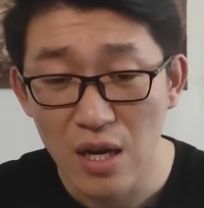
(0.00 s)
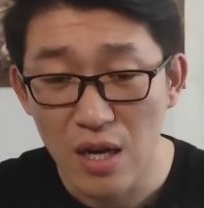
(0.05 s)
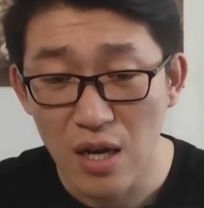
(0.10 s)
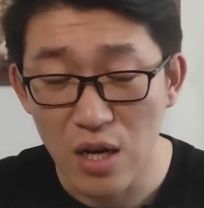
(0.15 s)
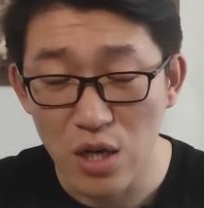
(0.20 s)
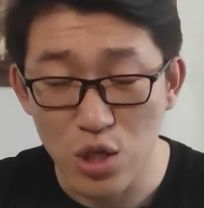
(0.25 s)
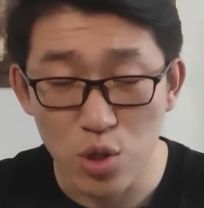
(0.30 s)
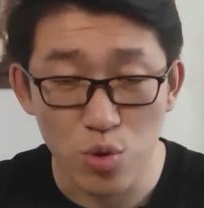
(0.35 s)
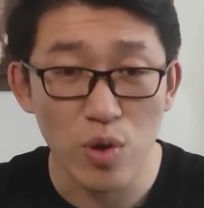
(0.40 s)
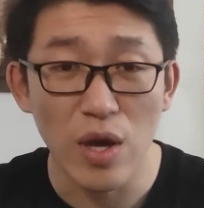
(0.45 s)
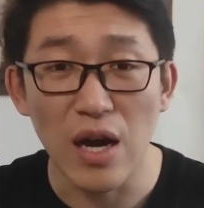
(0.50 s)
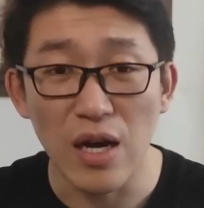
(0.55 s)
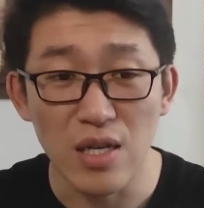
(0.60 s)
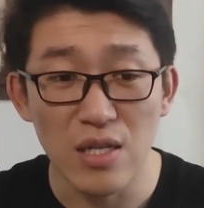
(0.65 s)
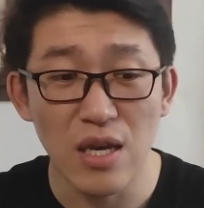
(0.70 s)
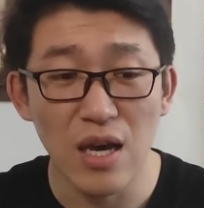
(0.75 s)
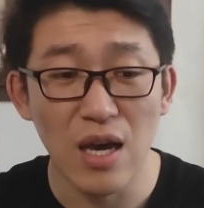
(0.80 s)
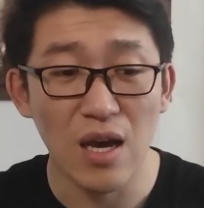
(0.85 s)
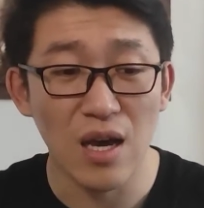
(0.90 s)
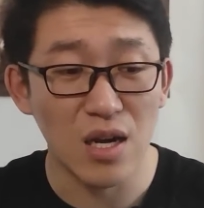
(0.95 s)
呃巡
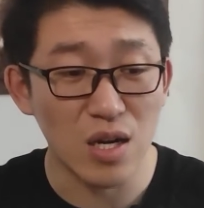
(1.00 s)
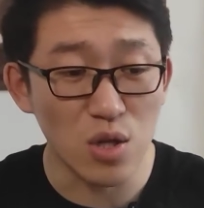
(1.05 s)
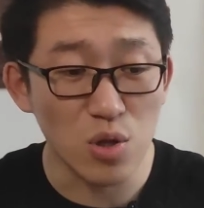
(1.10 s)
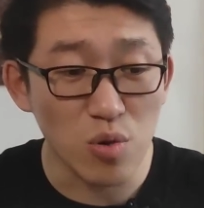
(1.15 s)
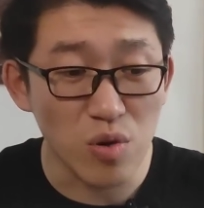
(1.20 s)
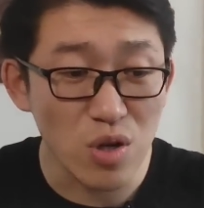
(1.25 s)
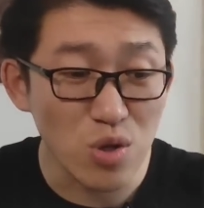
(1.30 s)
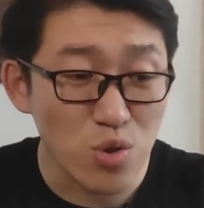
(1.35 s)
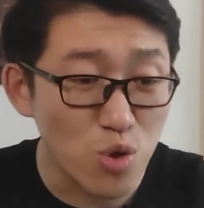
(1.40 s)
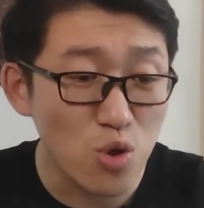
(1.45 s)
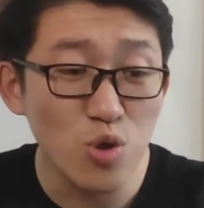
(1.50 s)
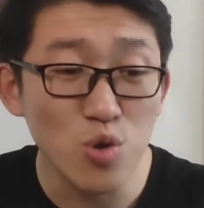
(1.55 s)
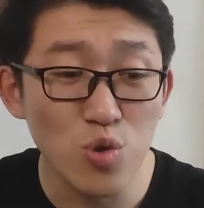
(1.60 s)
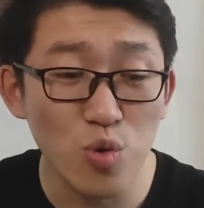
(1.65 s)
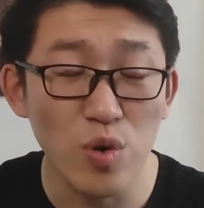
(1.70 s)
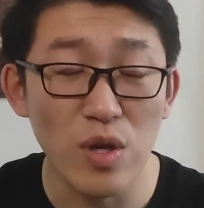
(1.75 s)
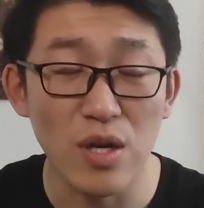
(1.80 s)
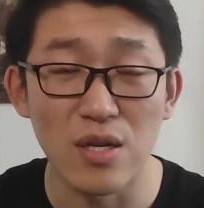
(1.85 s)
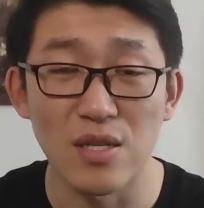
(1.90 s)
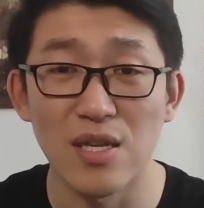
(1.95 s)
洋舰、核动力驱
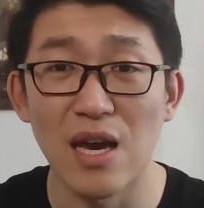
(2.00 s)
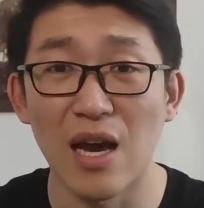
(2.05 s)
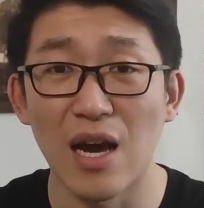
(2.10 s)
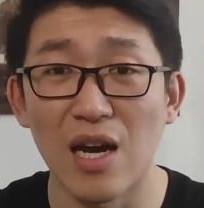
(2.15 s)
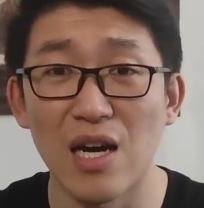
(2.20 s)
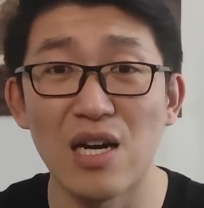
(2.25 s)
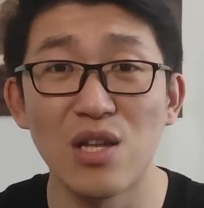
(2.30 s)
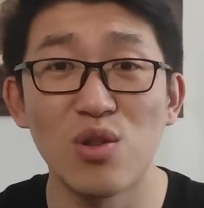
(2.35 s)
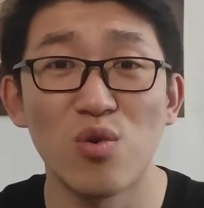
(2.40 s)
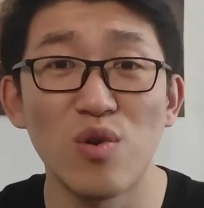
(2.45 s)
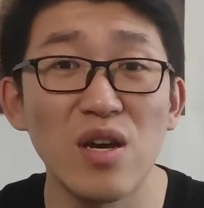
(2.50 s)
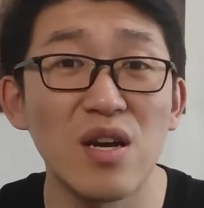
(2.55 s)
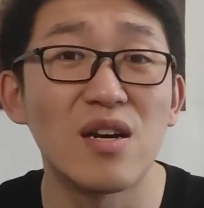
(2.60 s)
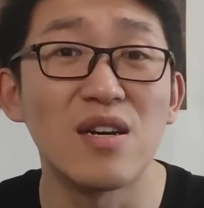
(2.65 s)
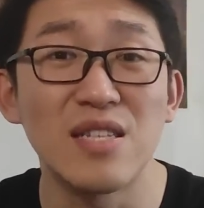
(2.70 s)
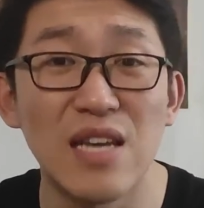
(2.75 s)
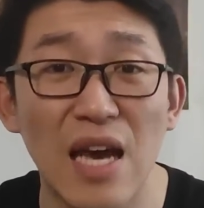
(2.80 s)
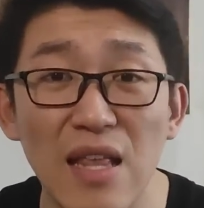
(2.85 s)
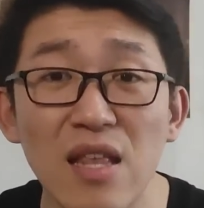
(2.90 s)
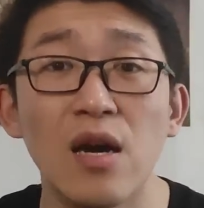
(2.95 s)
逐领舰、核动力
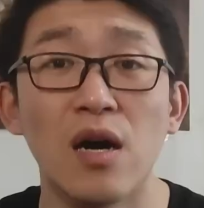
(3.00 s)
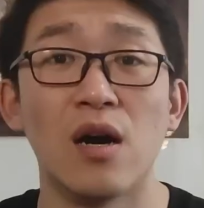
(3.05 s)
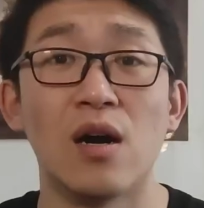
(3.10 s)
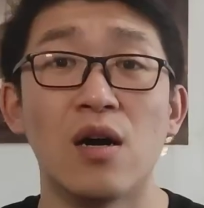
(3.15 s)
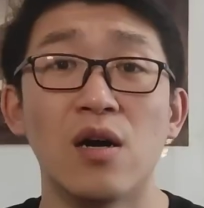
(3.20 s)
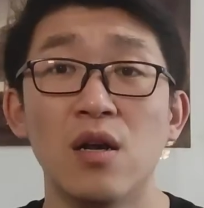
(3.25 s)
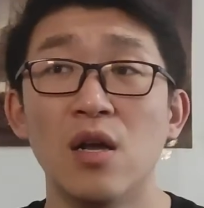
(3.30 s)
核潜艇，